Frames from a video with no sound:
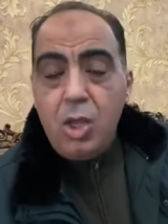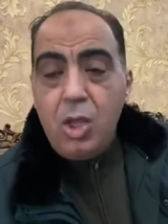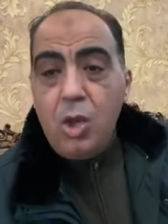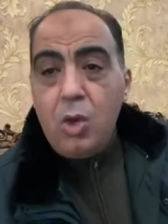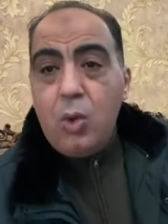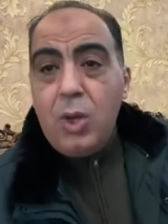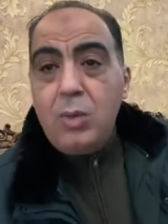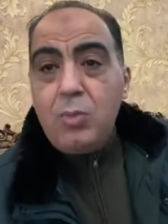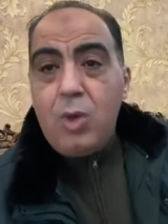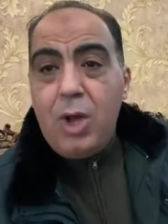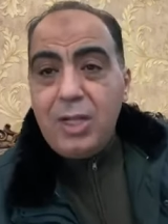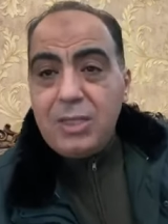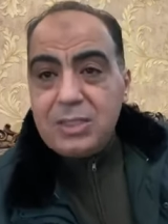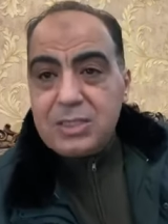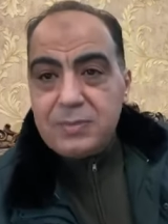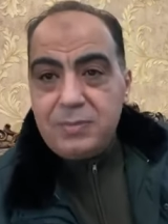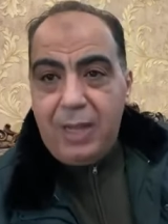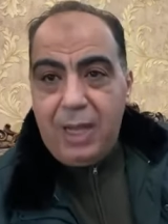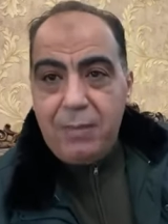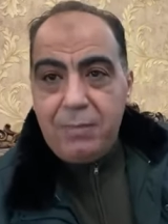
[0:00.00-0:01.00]

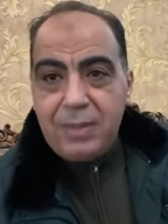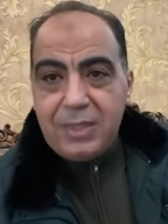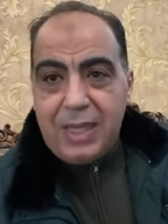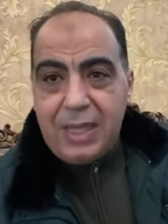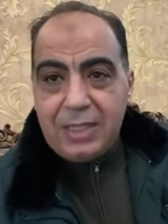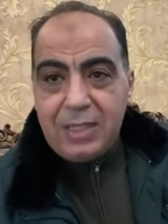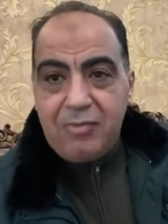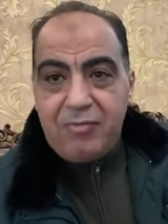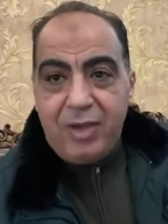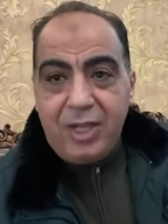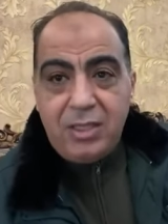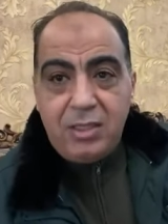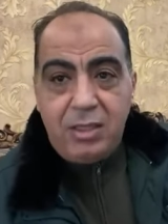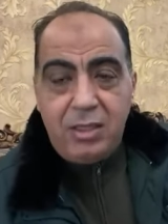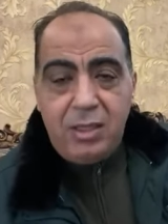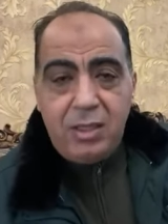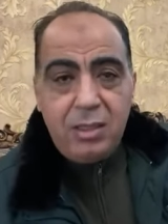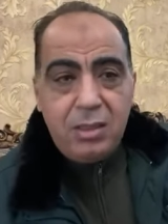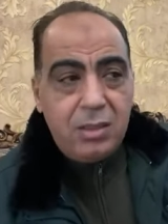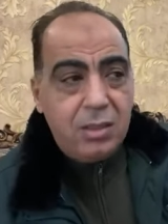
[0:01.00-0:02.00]
والمهندس محمد عادل
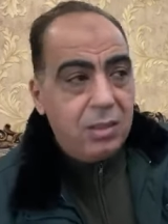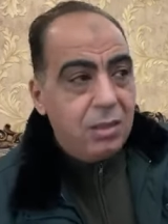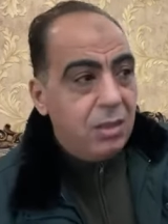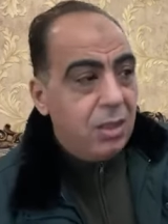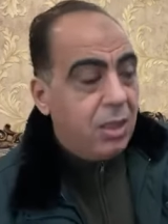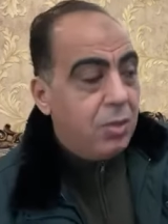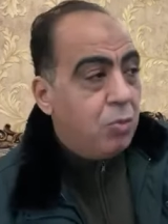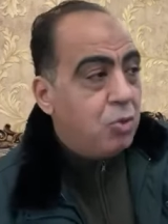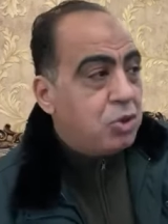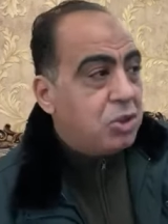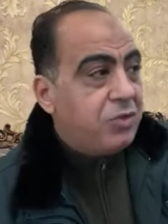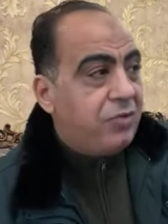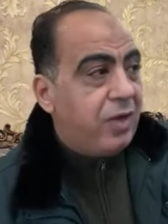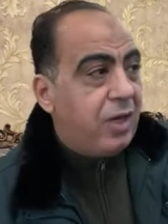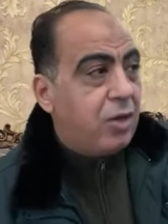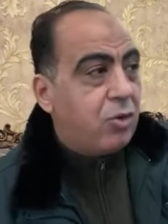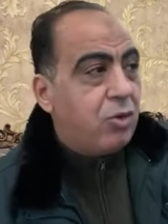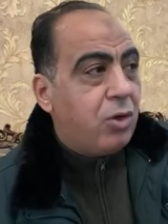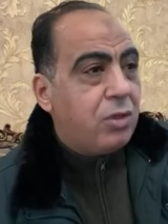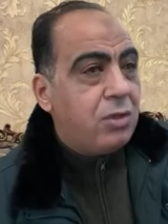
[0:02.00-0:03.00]
فتحي المشرف
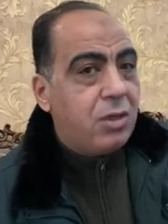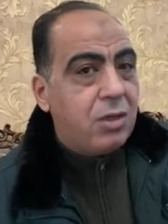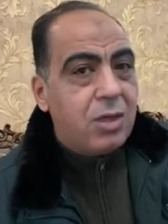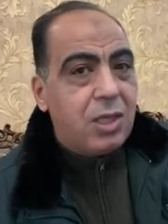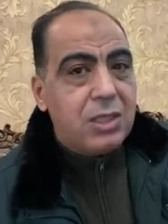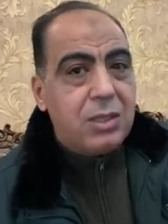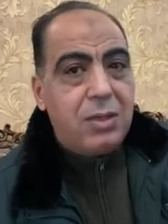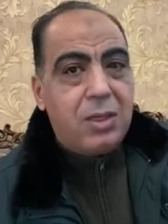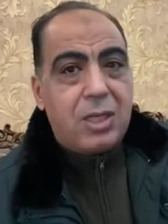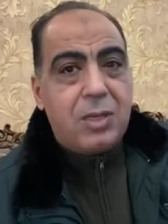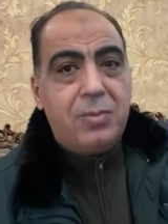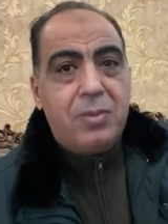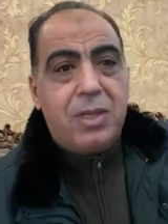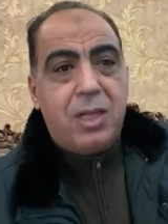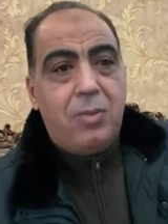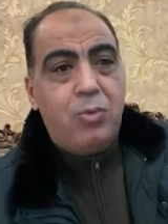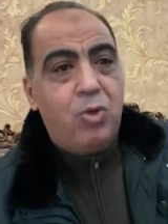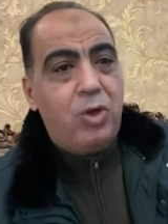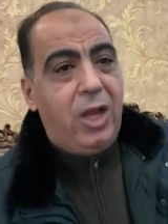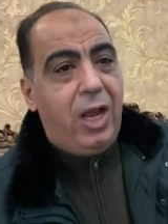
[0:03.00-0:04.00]
على كره القدم اللي كان بيطلع
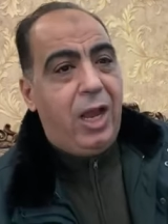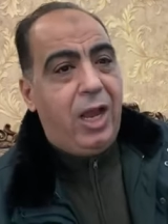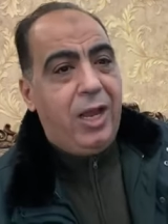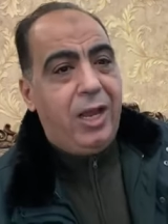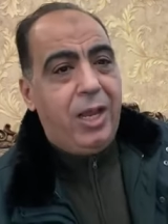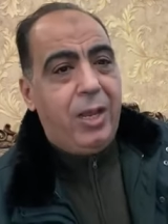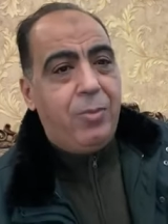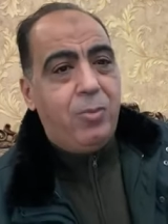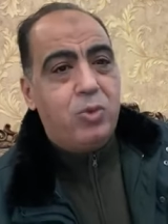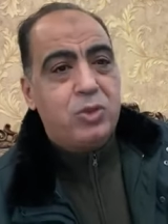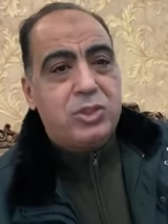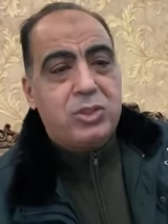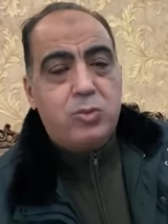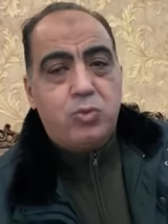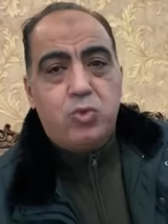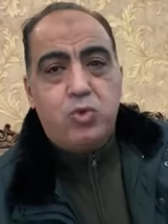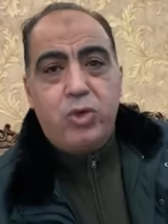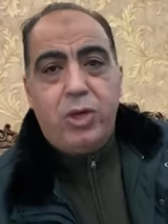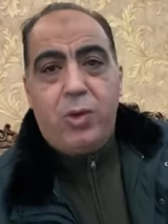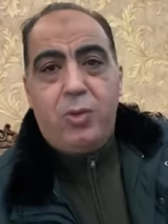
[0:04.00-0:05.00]
بيقول عيب
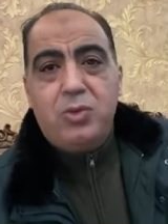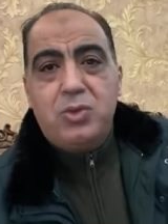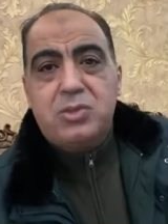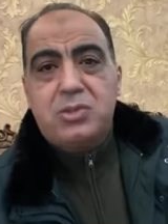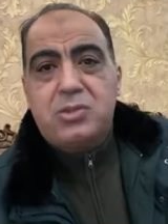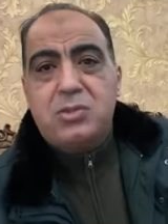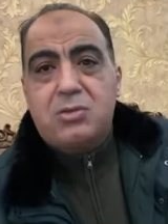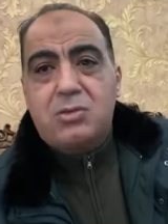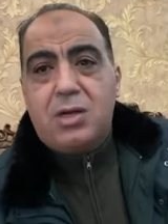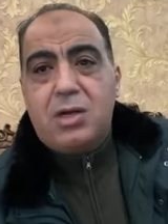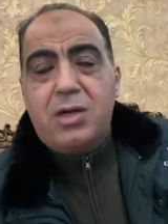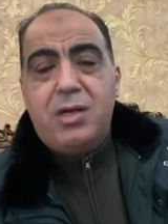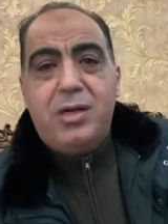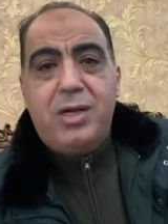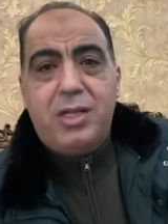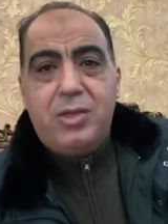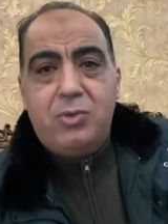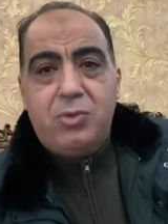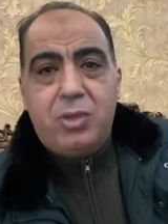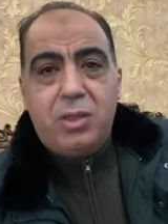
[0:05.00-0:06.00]
وسيبونا واستقرار
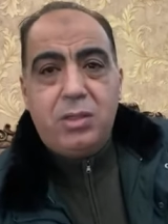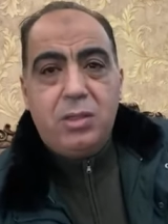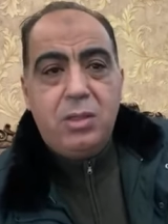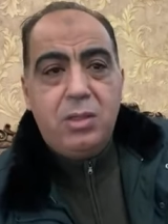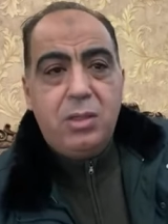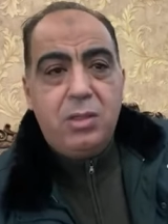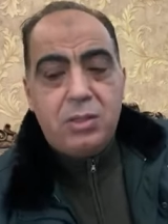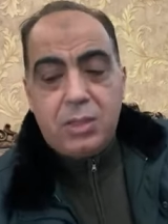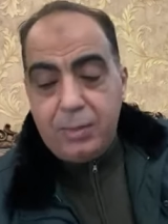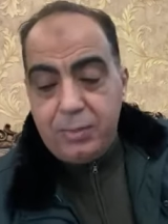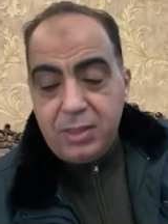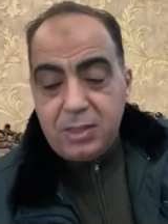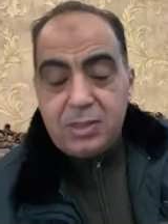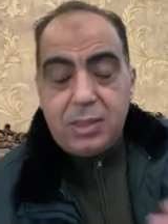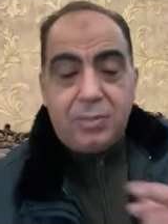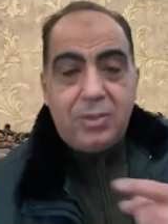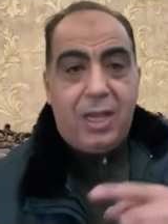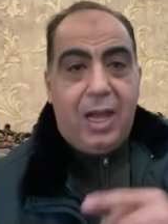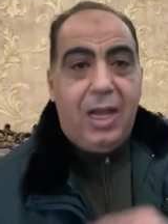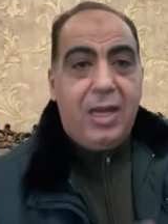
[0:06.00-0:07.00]
النادي وكده طب انت
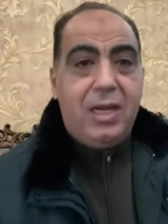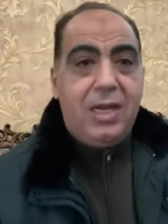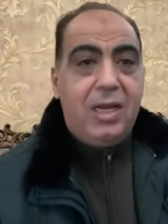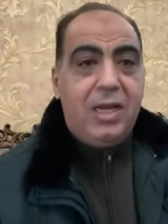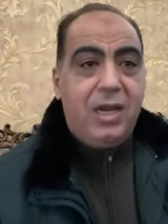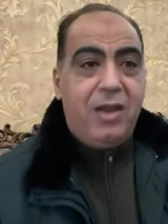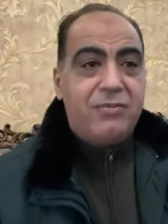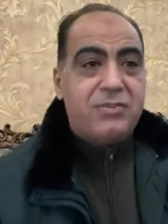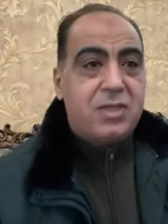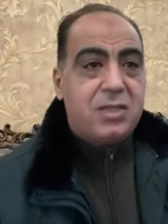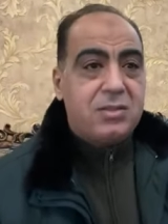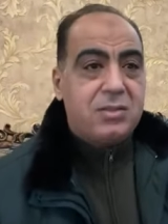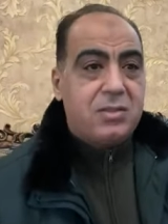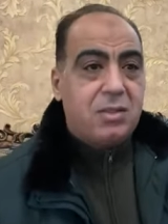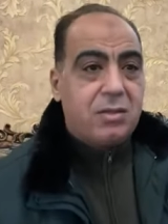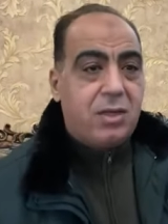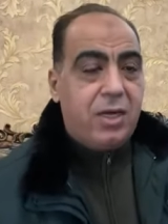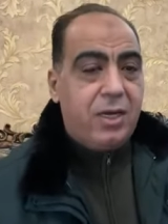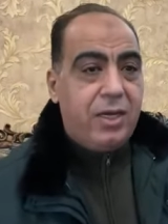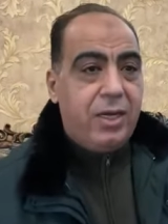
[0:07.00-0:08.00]
بتحلل لنفسك
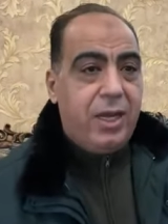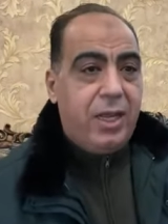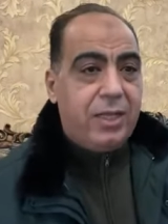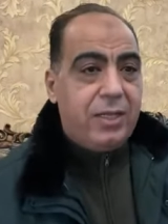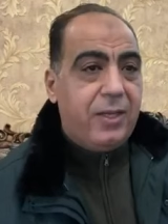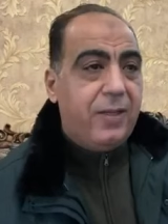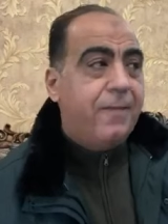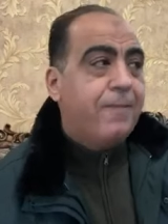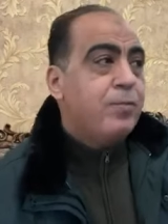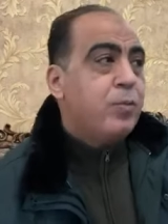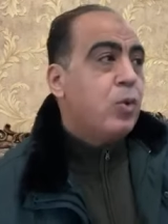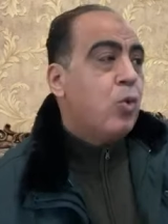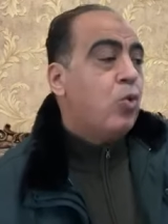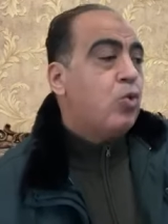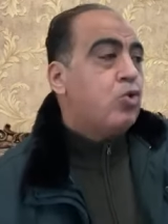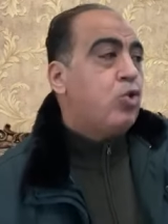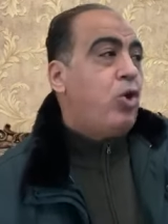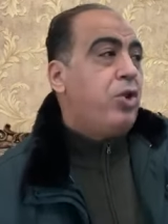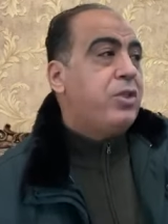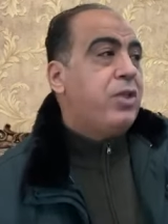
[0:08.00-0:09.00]
استقرار النادي
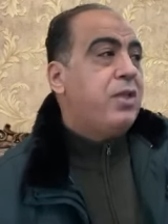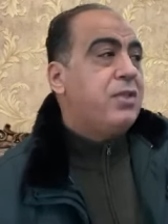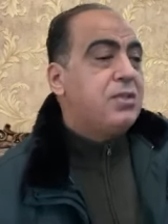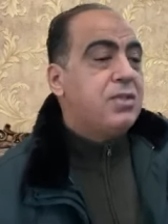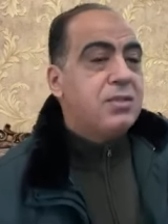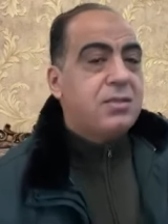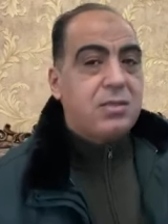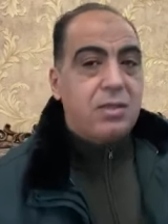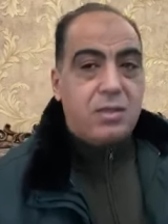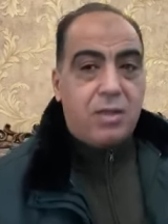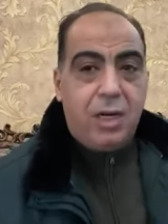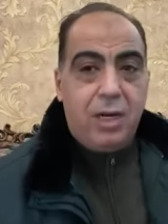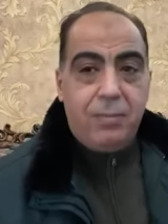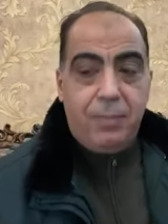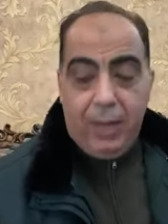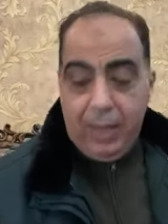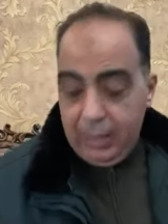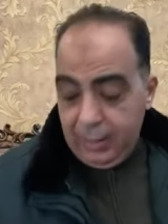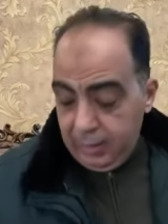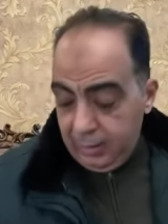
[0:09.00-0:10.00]
وتروح تهز استقرار
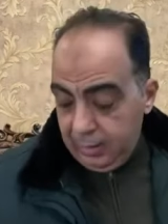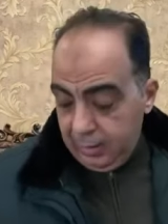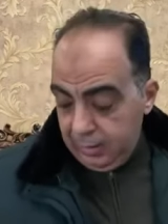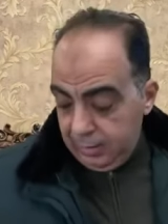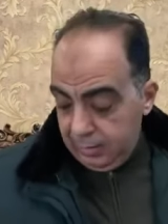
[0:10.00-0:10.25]
المحله